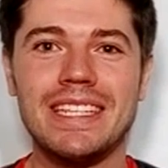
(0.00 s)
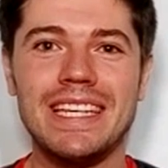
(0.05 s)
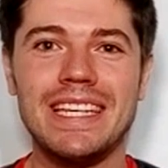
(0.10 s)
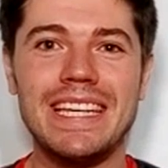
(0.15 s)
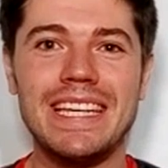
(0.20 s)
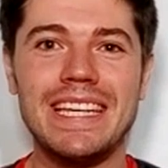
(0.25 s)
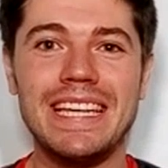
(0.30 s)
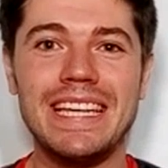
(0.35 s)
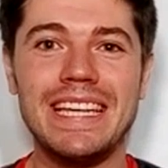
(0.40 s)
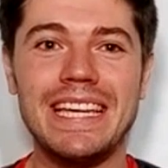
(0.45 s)

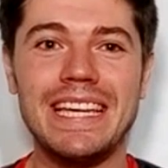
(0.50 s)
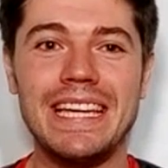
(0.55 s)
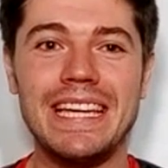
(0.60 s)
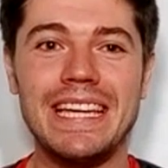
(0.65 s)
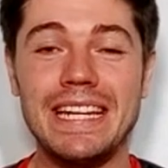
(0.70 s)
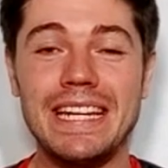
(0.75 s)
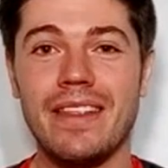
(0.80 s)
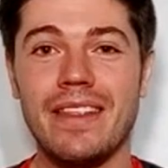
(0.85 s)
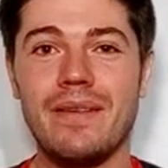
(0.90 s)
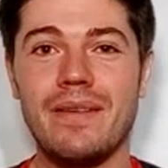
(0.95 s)

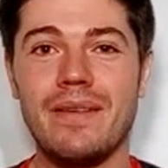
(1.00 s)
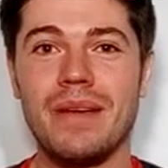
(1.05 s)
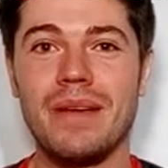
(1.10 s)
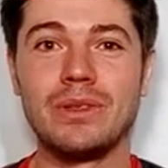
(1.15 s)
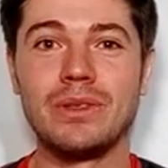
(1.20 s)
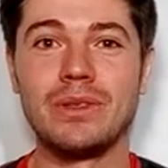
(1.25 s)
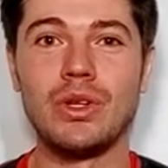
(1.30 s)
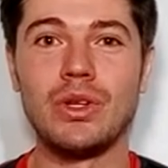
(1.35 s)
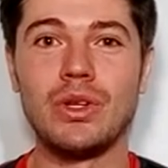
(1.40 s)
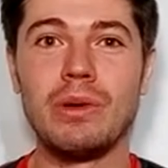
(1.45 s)
Y, nada,
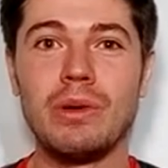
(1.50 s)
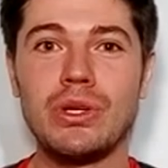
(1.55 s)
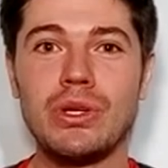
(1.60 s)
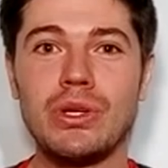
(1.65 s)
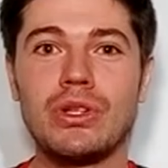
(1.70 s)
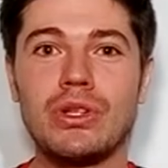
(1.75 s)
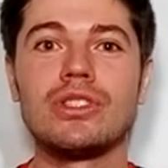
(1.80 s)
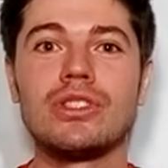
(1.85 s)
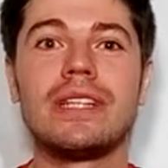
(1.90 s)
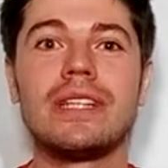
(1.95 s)
a todos
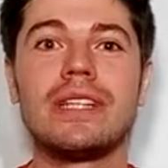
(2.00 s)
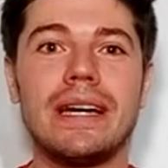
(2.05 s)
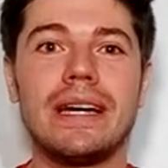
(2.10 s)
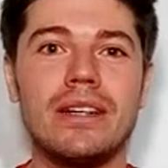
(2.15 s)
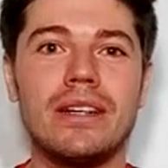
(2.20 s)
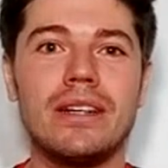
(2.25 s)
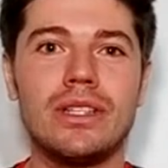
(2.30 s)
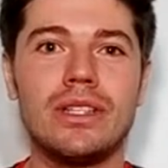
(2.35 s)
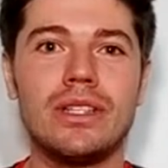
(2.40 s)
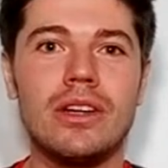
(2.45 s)
vosotros,
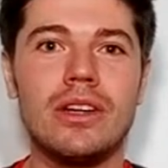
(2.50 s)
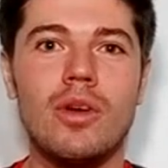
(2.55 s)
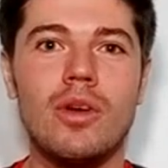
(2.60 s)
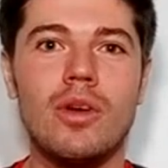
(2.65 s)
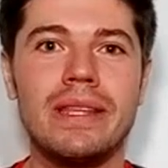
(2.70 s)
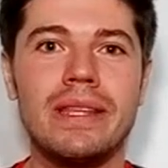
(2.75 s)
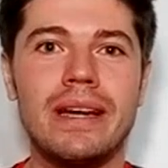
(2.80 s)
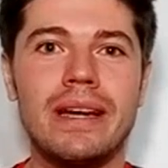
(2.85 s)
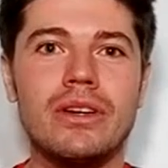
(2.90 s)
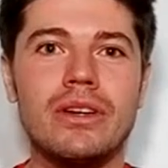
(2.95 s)
dejadnos en el
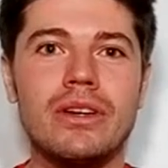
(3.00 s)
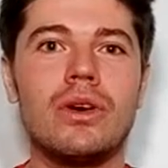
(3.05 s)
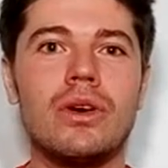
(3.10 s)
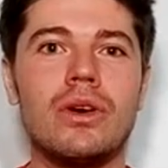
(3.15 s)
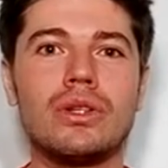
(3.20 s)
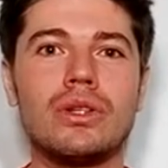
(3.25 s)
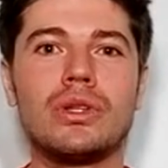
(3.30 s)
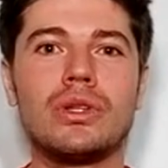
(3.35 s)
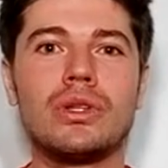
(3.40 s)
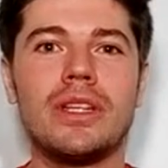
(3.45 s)
comentario
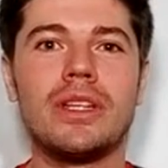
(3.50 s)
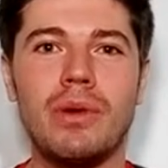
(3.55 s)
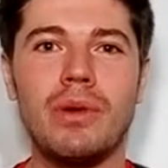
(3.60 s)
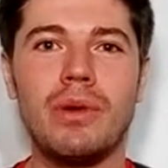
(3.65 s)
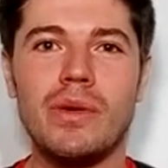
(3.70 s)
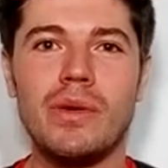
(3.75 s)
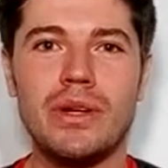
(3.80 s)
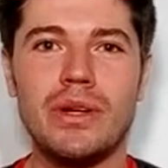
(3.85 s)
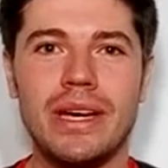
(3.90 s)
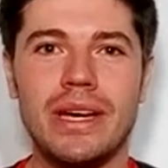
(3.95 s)
otro
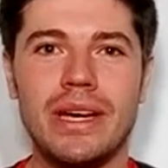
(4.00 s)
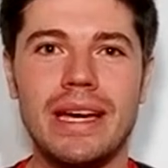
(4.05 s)
tipo de vídeos